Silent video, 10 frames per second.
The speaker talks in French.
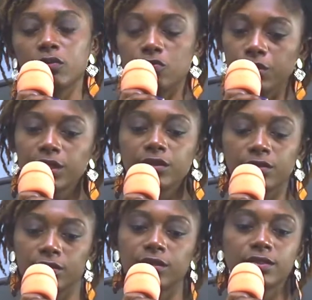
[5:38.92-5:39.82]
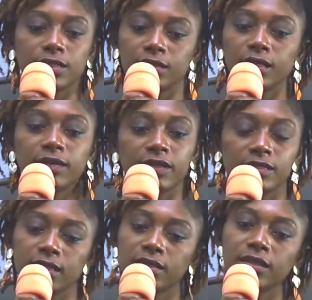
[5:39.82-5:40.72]
Oui, il y en a certains. Avec
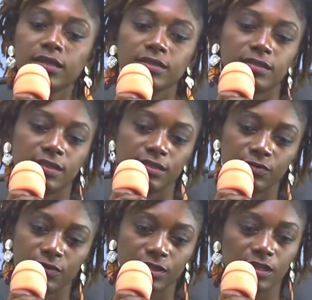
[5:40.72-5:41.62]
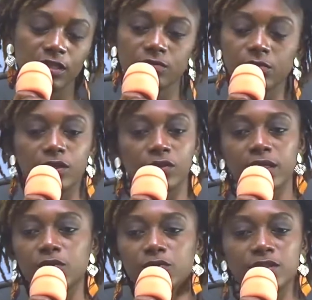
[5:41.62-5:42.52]
certains, c'est difficile, mais il y en
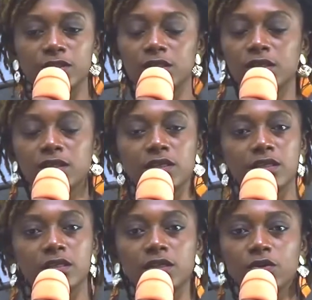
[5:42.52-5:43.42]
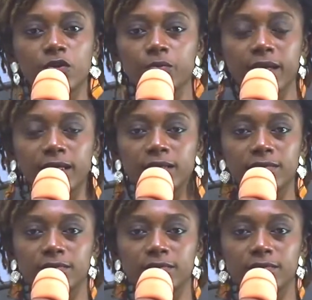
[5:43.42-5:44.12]
a aussi qui, comprennent.